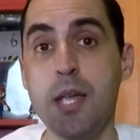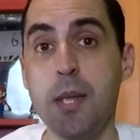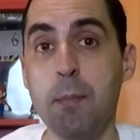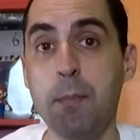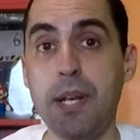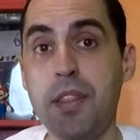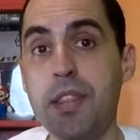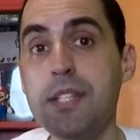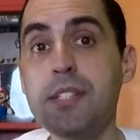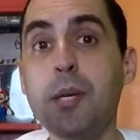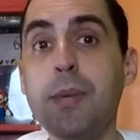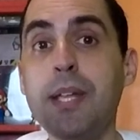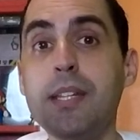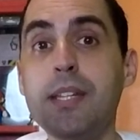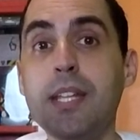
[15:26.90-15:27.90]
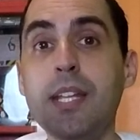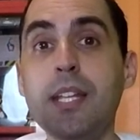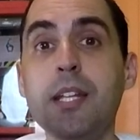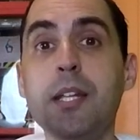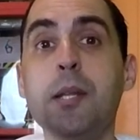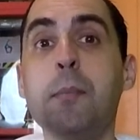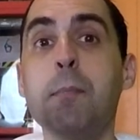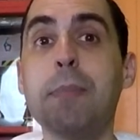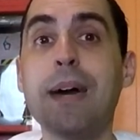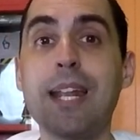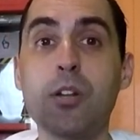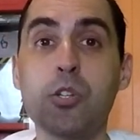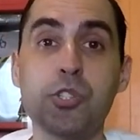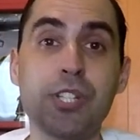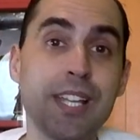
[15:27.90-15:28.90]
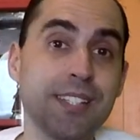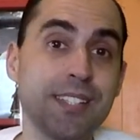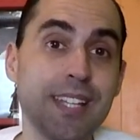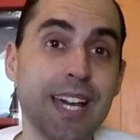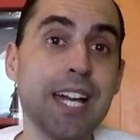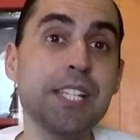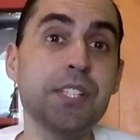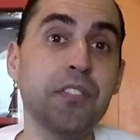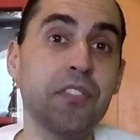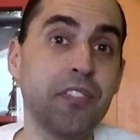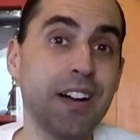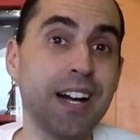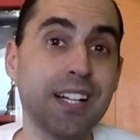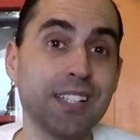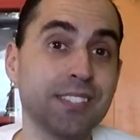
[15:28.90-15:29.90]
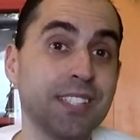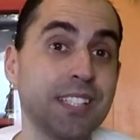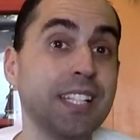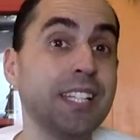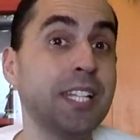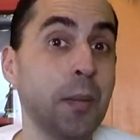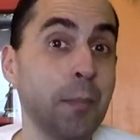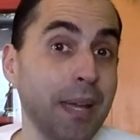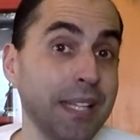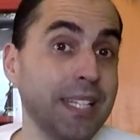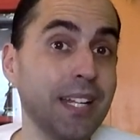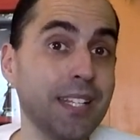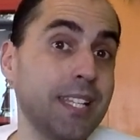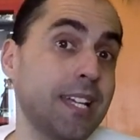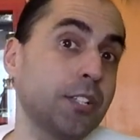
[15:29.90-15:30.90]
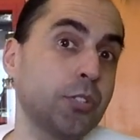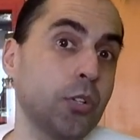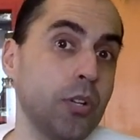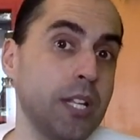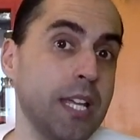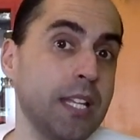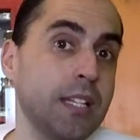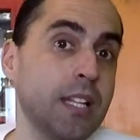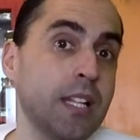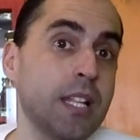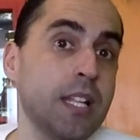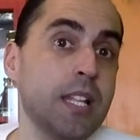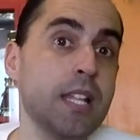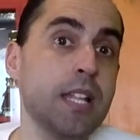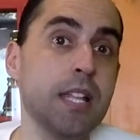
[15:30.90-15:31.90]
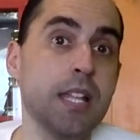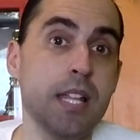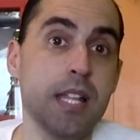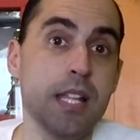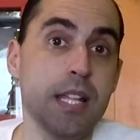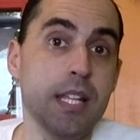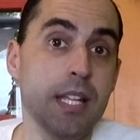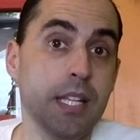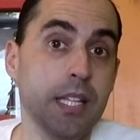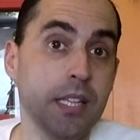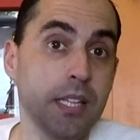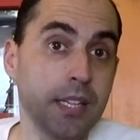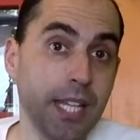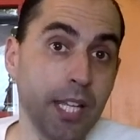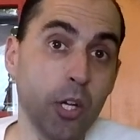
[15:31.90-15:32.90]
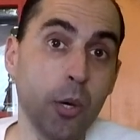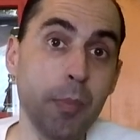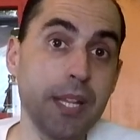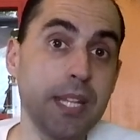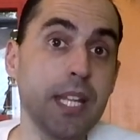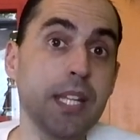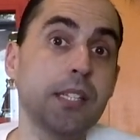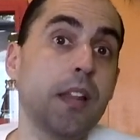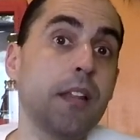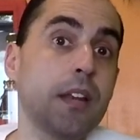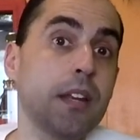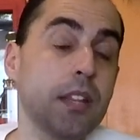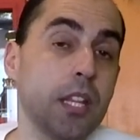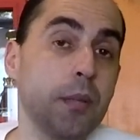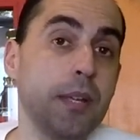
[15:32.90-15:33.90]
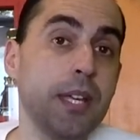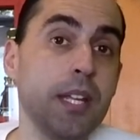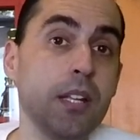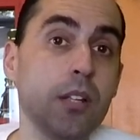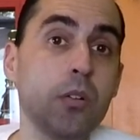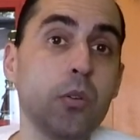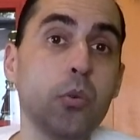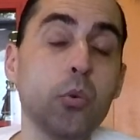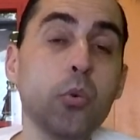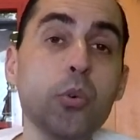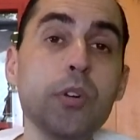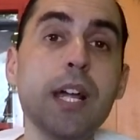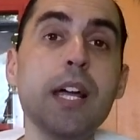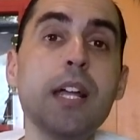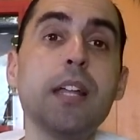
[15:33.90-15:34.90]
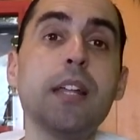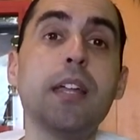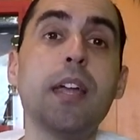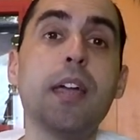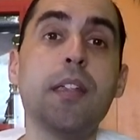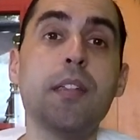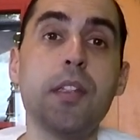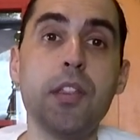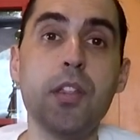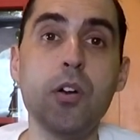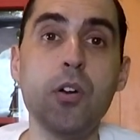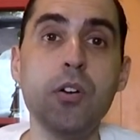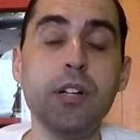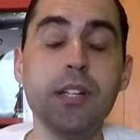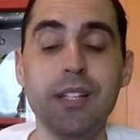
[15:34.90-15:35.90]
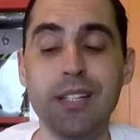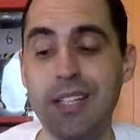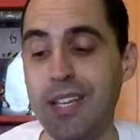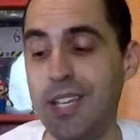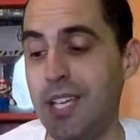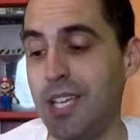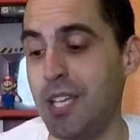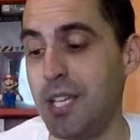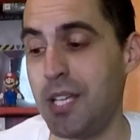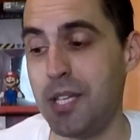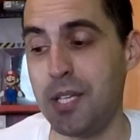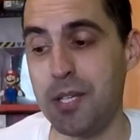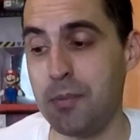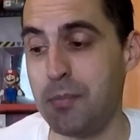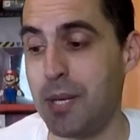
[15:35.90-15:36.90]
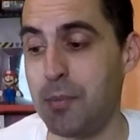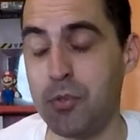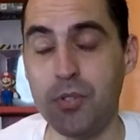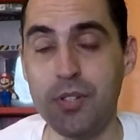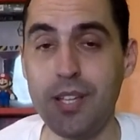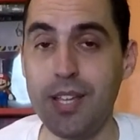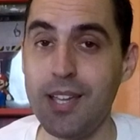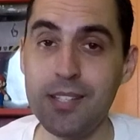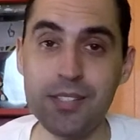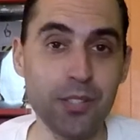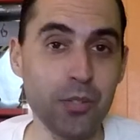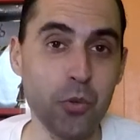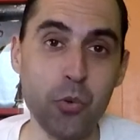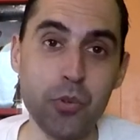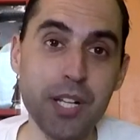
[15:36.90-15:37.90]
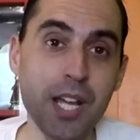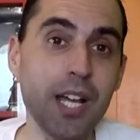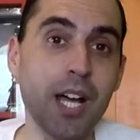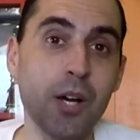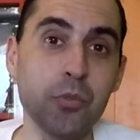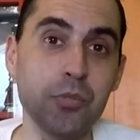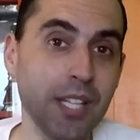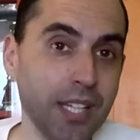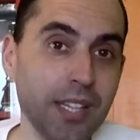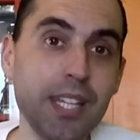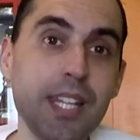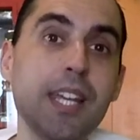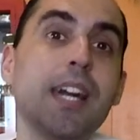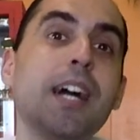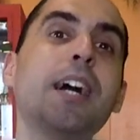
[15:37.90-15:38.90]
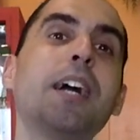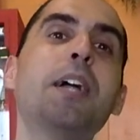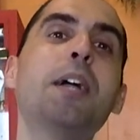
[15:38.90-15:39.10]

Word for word: Precisamente para los que seáis fans de Metal Gear Solid, tengo pendiente de recibir una edición que, vamos, es una auténtica